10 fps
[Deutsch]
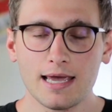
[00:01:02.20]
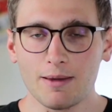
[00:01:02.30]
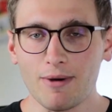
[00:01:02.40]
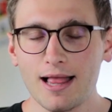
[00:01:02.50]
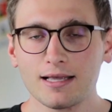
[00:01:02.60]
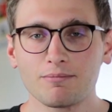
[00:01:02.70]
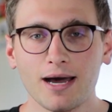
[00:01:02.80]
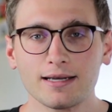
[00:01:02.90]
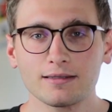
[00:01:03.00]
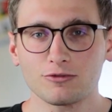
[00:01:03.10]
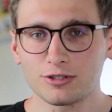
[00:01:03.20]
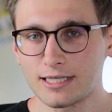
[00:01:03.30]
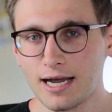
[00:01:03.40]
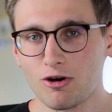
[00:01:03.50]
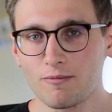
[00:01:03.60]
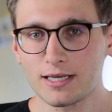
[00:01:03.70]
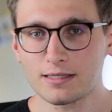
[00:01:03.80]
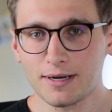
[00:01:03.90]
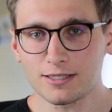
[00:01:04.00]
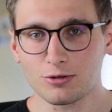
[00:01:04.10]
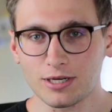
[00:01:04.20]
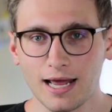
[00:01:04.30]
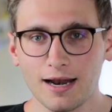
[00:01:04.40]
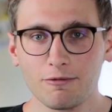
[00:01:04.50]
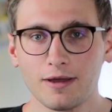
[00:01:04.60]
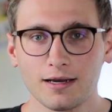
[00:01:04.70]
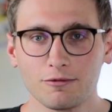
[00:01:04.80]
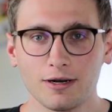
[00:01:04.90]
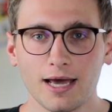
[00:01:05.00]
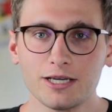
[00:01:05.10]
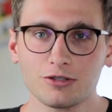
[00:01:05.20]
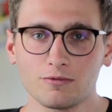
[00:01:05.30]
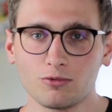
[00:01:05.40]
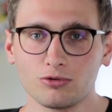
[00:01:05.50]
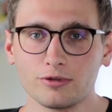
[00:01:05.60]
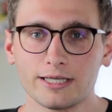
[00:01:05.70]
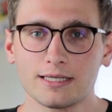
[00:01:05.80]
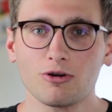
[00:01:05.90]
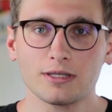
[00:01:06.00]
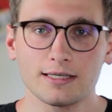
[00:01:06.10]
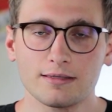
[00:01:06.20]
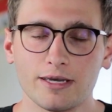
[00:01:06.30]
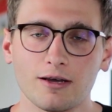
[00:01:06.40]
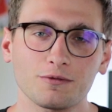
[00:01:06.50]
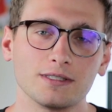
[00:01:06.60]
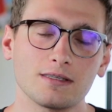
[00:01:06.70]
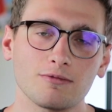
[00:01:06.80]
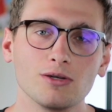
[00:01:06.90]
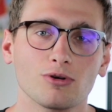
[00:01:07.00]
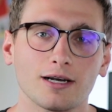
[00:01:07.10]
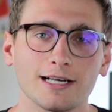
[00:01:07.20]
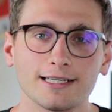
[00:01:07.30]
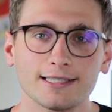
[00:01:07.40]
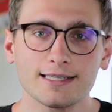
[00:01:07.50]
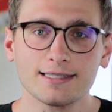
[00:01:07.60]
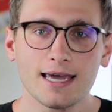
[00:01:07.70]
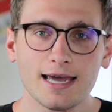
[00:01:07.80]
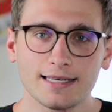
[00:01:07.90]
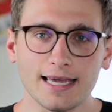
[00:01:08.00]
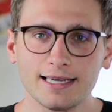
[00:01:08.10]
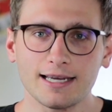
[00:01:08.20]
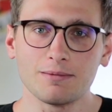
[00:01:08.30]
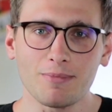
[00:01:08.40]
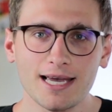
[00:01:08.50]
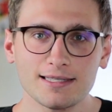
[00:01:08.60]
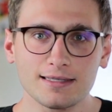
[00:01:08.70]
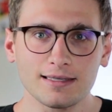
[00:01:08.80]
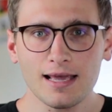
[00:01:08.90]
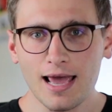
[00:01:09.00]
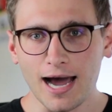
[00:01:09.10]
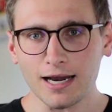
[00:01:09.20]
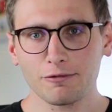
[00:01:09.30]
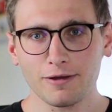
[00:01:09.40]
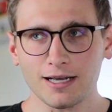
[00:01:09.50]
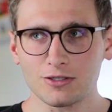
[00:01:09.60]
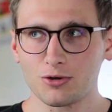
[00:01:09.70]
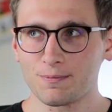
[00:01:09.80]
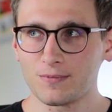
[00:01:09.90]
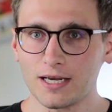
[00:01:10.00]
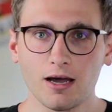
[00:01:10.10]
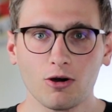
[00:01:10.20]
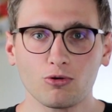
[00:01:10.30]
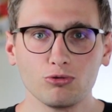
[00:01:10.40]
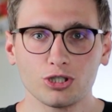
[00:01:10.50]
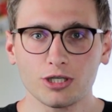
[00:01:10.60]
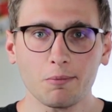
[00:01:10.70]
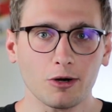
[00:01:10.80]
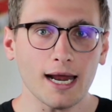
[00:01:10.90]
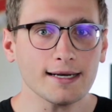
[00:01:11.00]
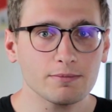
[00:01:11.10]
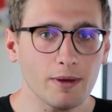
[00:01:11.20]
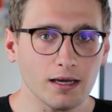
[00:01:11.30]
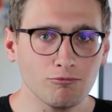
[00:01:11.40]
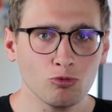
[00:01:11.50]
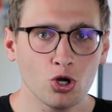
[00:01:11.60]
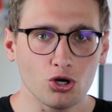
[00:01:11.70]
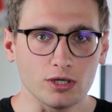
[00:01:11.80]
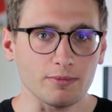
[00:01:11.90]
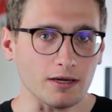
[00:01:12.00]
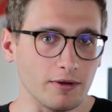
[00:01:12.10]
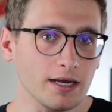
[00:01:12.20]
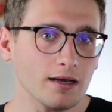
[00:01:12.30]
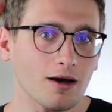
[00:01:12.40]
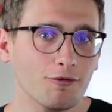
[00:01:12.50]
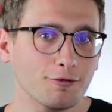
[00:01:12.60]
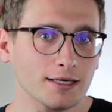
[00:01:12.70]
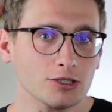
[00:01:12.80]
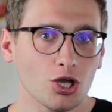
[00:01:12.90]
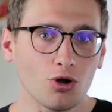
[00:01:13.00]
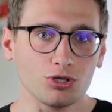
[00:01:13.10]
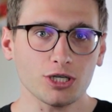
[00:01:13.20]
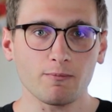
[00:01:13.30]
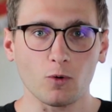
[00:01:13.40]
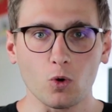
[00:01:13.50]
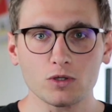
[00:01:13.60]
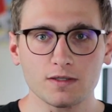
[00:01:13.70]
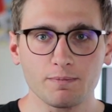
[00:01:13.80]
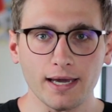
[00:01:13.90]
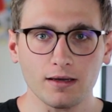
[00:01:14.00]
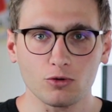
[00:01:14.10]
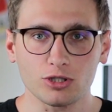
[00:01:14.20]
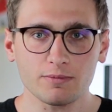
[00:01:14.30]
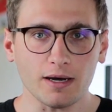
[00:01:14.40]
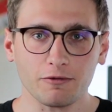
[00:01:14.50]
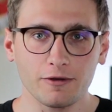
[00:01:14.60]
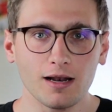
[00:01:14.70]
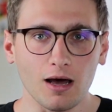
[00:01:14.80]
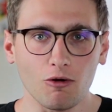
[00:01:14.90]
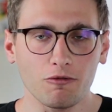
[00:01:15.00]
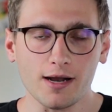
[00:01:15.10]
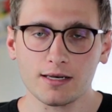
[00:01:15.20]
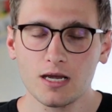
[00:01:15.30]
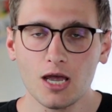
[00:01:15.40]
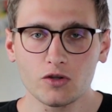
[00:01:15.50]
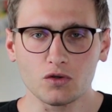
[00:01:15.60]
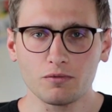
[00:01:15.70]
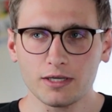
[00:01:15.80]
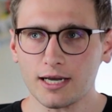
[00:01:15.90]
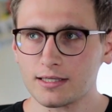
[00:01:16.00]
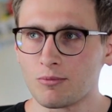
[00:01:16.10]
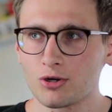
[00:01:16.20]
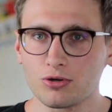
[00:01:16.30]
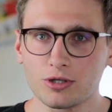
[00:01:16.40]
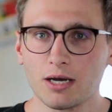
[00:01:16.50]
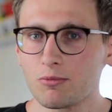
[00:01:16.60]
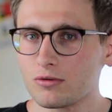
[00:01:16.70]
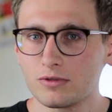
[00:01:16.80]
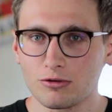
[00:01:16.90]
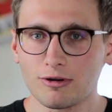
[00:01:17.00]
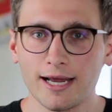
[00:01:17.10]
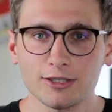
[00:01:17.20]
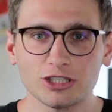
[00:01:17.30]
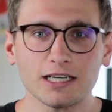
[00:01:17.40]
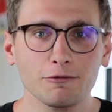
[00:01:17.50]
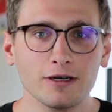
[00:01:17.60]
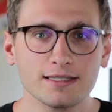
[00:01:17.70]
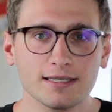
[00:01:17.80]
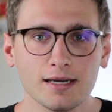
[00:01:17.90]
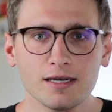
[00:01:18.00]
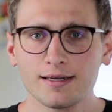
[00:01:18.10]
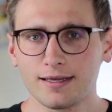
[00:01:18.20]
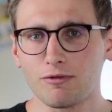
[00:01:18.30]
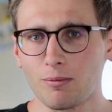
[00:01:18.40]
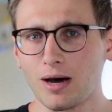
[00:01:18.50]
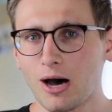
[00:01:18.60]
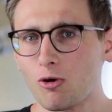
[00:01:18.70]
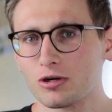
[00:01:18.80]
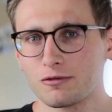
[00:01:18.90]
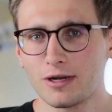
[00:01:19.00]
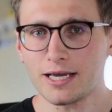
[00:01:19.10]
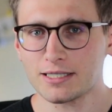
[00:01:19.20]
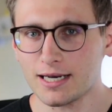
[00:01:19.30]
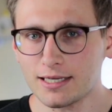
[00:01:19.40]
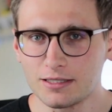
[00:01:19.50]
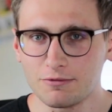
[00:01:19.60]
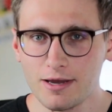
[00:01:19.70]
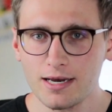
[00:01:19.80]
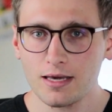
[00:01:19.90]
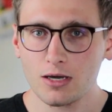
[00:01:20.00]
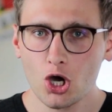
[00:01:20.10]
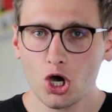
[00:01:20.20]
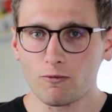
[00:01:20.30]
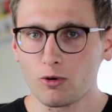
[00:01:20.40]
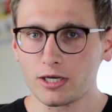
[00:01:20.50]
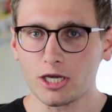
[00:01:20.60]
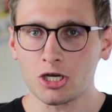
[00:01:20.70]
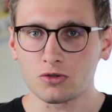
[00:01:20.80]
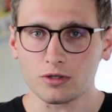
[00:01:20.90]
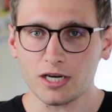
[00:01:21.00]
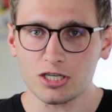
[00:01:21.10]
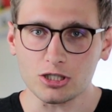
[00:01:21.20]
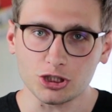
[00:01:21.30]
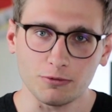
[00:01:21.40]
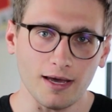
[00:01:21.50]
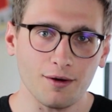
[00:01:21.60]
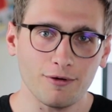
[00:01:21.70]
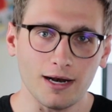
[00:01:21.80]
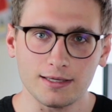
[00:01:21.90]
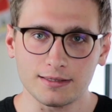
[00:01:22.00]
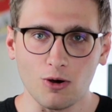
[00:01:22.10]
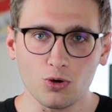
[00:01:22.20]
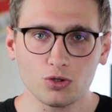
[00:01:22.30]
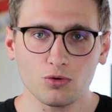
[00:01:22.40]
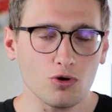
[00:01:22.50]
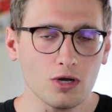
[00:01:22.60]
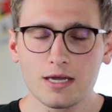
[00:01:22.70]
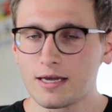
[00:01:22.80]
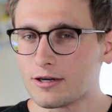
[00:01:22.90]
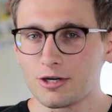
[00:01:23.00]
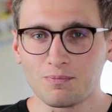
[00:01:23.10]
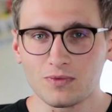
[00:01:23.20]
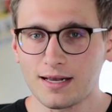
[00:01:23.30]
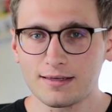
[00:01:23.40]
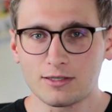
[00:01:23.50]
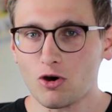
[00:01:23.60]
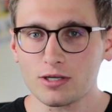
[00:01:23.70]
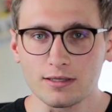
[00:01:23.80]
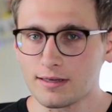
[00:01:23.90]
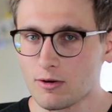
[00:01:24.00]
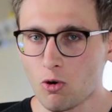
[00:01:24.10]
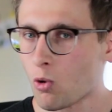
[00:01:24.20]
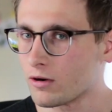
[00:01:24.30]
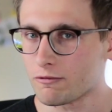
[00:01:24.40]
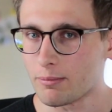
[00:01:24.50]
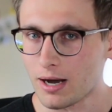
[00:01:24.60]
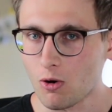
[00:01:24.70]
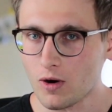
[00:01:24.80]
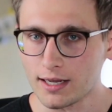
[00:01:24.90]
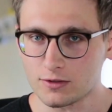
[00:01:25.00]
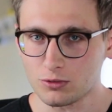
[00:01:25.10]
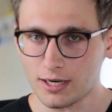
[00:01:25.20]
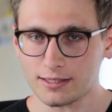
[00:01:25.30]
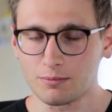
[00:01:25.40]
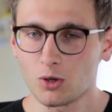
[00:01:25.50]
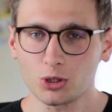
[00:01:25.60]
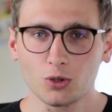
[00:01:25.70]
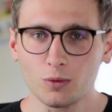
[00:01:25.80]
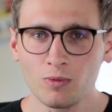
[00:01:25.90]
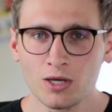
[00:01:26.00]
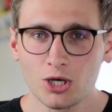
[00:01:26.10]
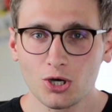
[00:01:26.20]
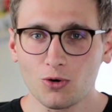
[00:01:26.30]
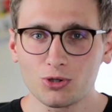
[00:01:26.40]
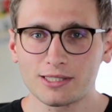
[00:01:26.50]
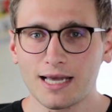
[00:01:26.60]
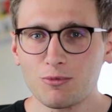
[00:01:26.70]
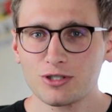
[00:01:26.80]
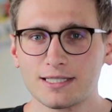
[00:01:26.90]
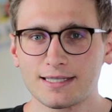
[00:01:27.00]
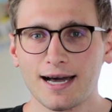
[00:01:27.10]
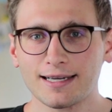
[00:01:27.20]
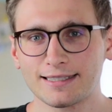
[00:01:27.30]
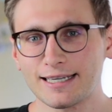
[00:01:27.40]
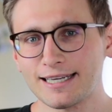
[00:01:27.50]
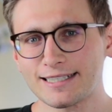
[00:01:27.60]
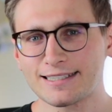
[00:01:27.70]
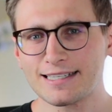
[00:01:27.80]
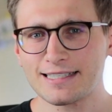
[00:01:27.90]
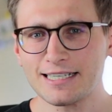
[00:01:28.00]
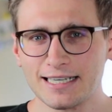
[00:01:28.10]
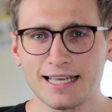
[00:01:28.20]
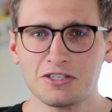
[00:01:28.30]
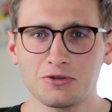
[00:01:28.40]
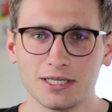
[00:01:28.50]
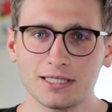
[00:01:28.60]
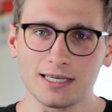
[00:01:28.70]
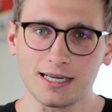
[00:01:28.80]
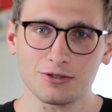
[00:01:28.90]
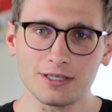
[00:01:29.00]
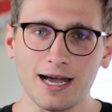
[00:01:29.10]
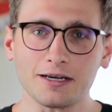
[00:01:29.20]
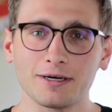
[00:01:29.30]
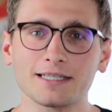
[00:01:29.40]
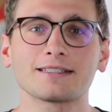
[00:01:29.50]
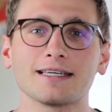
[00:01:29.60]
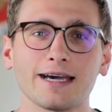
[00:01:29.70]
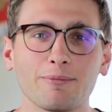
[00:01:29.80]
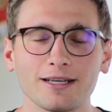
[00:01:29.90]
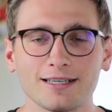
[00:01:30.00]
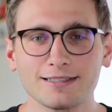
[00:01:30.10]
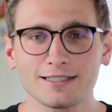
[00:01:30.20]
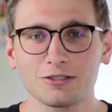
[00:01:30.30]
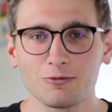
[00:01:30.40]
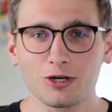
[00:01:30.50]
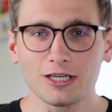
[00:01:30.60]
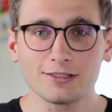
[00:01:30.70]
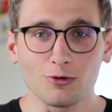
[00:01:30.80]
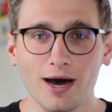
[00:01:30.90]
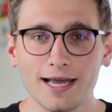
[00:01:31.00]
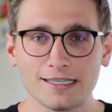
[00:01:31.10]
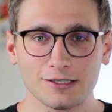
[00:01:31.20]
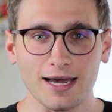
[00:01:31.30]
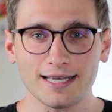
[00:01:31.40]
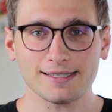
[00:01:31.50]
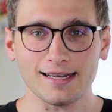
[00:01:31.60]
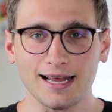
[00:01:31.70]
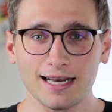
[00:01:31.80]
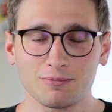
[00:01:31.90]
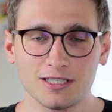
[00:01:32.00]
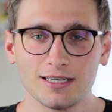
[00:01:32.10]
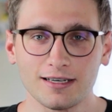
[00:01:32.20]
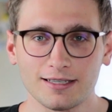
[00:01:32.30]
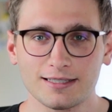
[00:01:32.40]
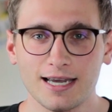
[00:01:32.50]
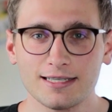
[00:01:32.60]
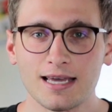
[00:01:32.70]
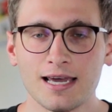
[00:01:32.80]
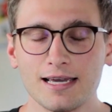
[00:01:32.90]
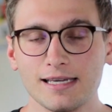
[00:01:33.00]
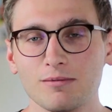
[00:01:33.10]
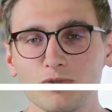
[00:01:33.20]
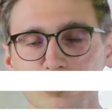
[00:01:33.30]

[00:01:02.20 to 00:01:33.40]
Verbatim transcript: Im Allgemeinen, und da kommen wir jetzt mal zu den Anfängern vielleicht und wo du jetzt auch deswegen auf dieses Video geklickt hast, denken ja die meisten Anfänger so, naja gut, ich habe ein kleines Becken und das macht wenig Aufwand und ich habe ein großes Becken und das macht viel Aufwand. So wie irgendwie nach dem Motto, ich habe irgendwie so einen kleinen Stadtflitzer, der verbraucht vielleicht relativ wenig, wohingegen so ein richtig schwerfälliges Auto ähm, dann doch einen hohen Verbrauch hat, so nach dem Motto. Und da muss ich sagen, naja, das ist nicht ganz so richtig. Also in der Aquaristik kann man das nicht wirklich so eins zu eins dann adaptieren. Das heißt, hier